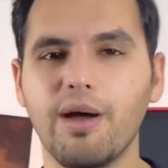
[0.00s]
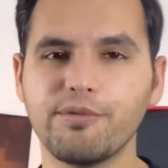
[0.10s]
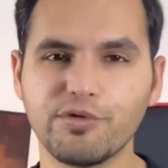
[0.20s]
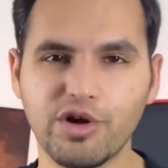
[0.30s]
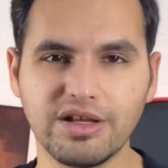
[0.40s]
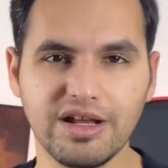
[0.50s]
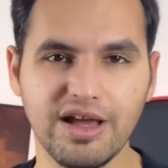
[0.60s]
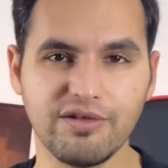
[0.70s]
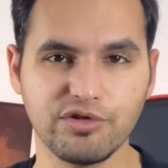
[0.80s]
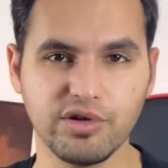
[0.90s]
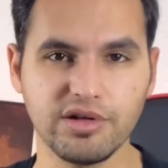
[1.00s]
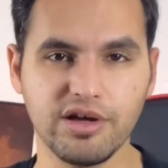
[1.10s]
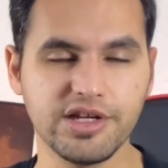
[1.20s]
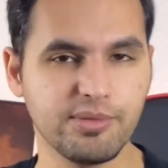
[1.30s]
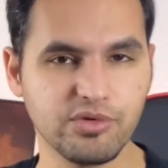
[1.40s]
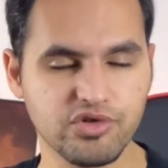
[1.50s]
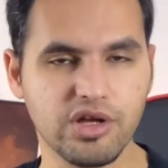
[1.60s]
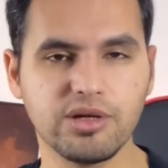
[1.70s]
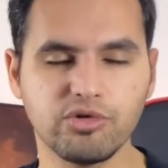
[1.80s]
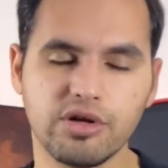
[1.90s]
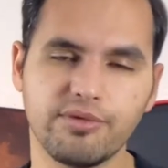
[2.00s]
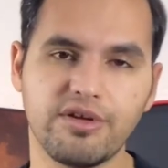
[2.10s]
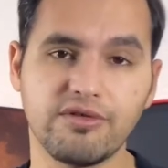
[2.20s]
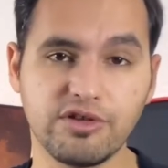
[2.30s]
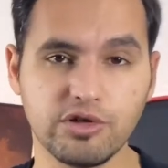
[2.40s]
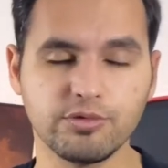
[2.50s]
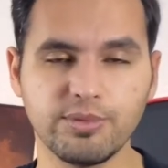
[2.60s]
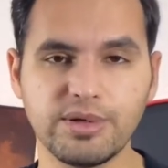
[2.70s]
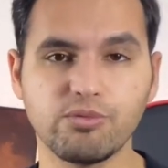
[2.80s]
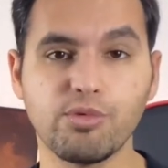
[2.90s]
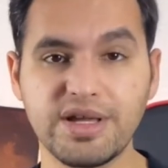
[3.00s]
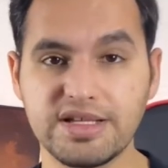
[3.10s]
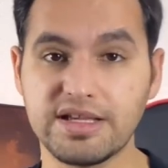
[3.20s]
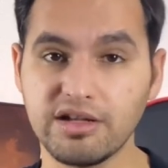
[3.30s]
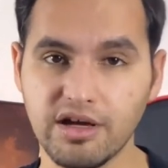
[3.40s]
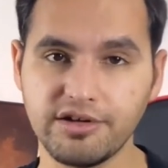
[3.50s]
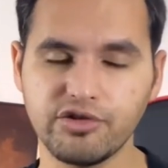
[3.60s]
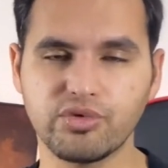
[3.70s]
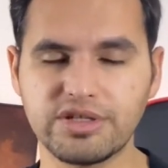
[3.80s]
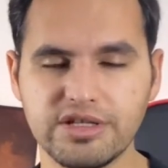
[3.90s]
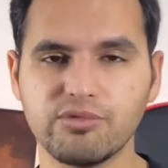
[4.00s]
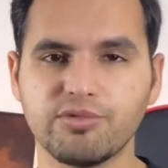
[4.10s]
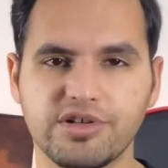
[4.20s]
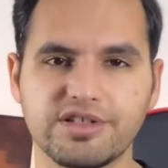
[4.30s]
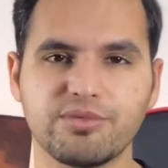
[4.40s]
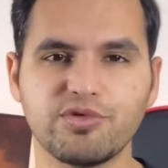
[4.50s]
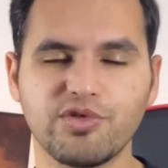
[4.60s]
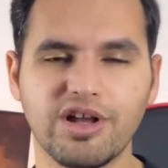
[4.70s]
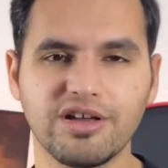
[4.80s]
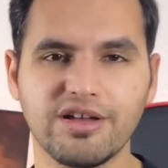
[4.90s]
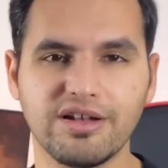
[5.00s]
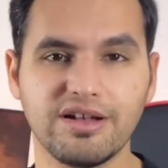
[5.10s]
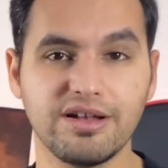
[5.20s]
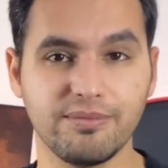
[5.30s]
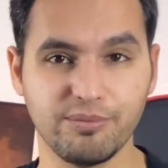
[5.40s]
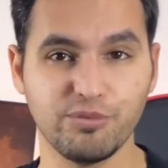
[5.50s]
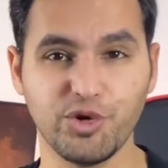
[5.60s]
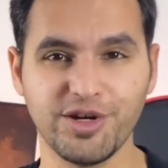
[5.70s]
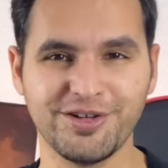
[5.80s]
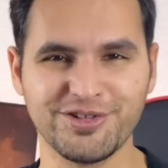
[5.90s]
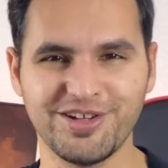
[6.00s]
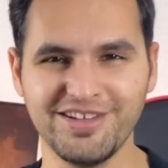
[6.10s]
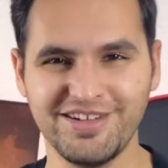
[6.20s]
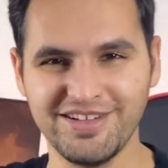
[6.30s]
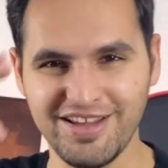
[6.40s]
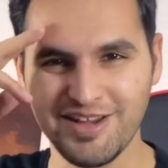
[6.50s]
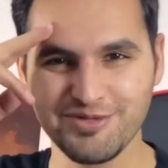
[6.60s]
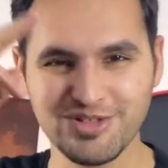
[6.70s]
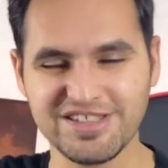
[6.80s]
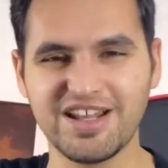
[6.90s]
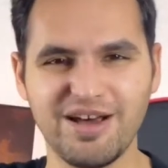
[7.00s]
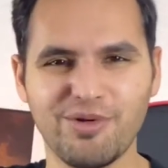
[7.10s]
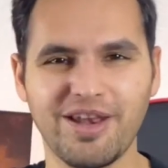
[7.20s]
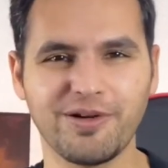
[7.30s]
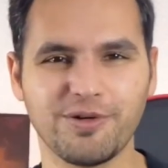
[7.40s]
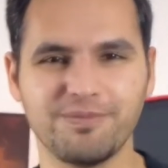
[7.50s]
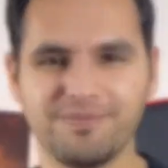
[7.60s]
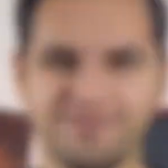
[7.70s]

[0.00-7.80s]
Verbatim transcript: بشوفكم على كل خير الفيديوهات القادمه وان شاء الله بكره في فيديو مميز على القناه وكتير ممتاز بشوفكم على القناه بكره ان شاء الله والسلام عليكم